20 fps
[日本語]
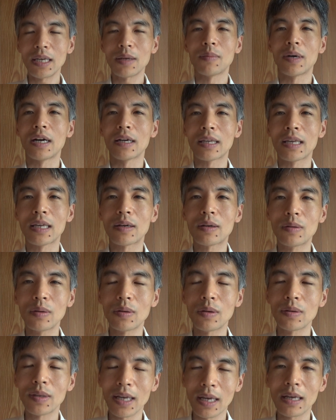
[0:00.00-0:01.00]
に、まあ、菊
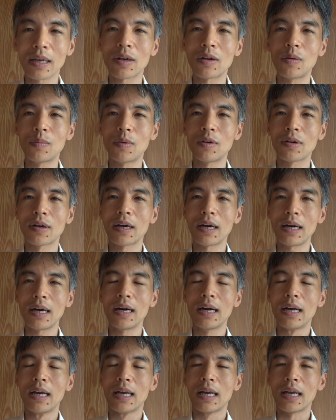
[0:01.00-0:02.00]
のね御紋
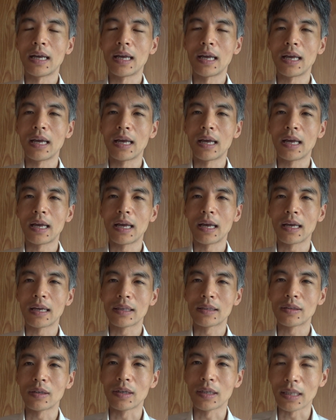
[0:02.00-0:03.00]
が、
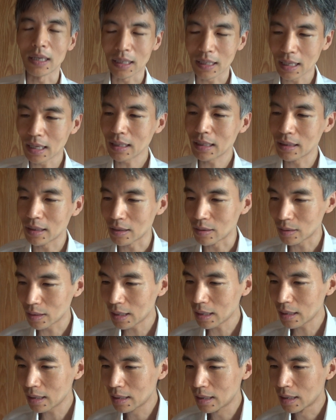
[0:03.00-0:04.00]
えー、ついていたっていう
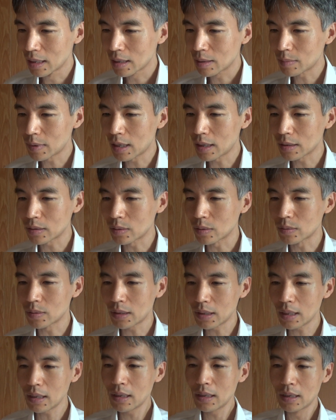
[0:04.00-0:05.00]
ねまあその
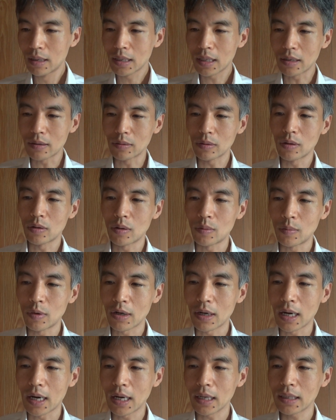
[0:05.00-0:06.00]
ね菊の御
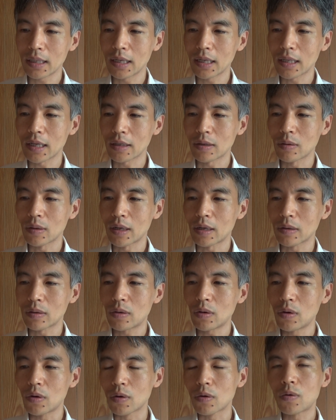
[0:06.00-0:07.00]
紋が入っていたとなる
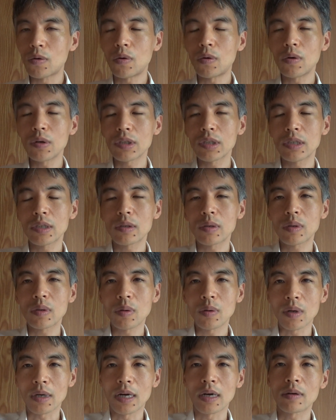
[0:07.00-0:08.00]
と皇室
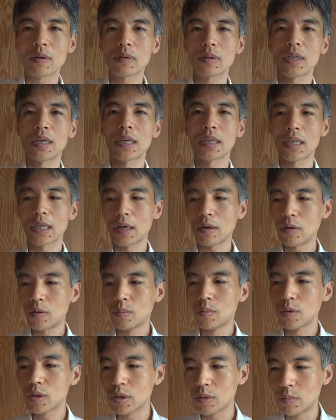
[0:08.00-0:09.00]
と覚醒剤を
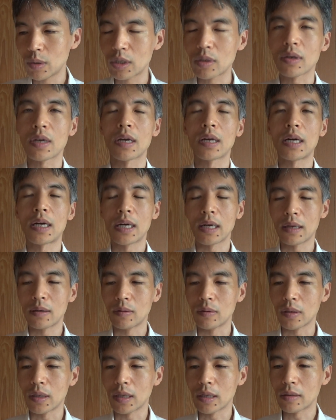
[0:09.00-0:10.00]
結びつけられ
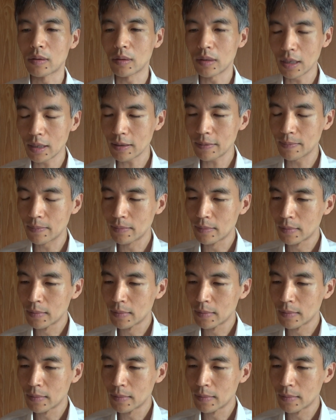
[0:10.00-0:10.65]
るんですよね。